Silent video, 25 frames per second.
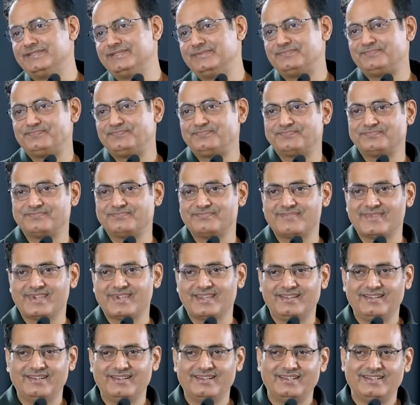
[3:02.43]
है
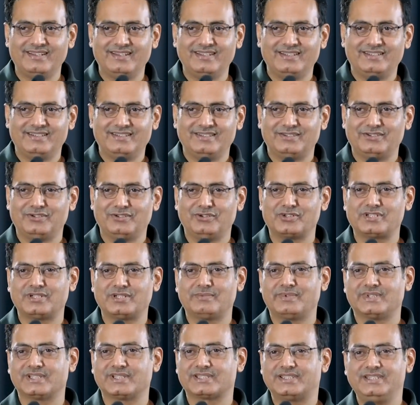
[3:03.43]
और
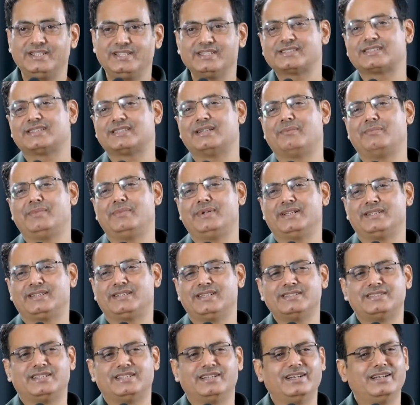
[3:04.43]
जब असलियत सामने
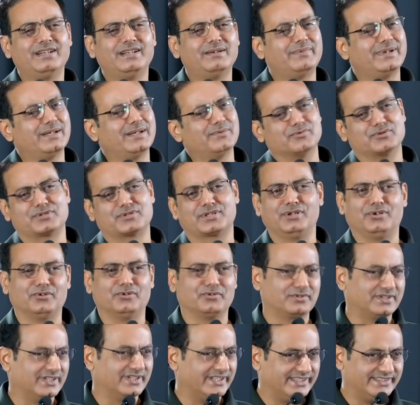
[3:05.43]
आती है झेलना बड़ा
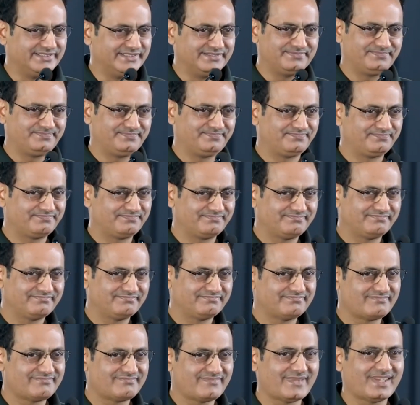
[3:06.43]
मुश्किल होता है
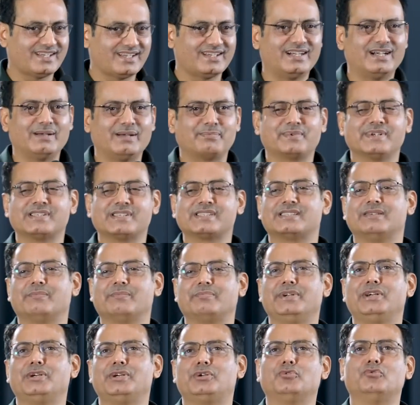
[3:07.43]
आपके
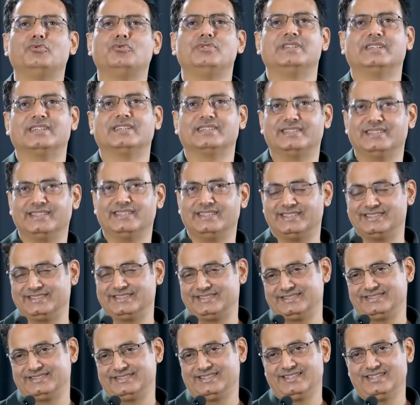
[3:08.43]
सपने टूट जाते
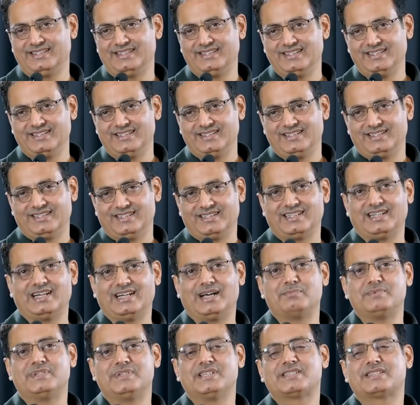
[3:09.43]
हैं
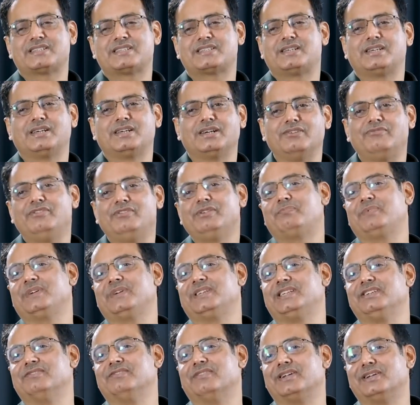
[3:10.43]
आप जिस छवि
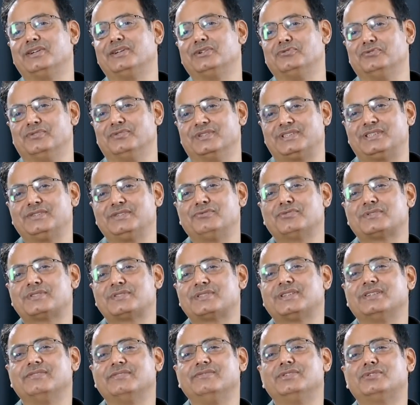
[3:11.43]
पे दीवाने हुए थे वो
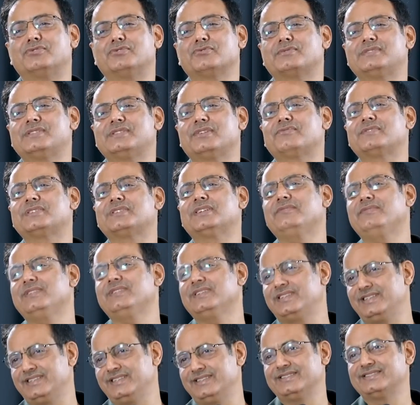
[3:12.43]
छवि तो सिर्फ
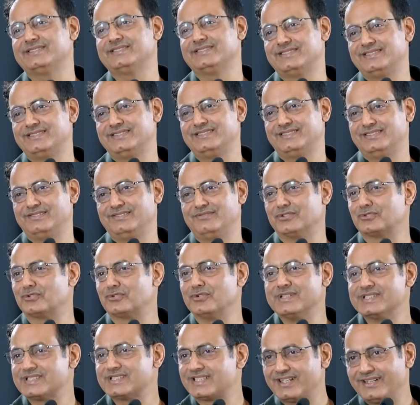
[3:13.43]
छवि थी वो
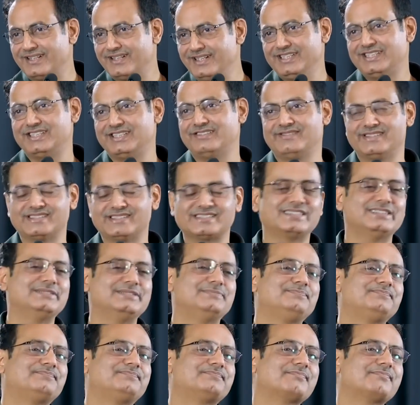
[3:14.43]
तो इंसान नहीं था वैसा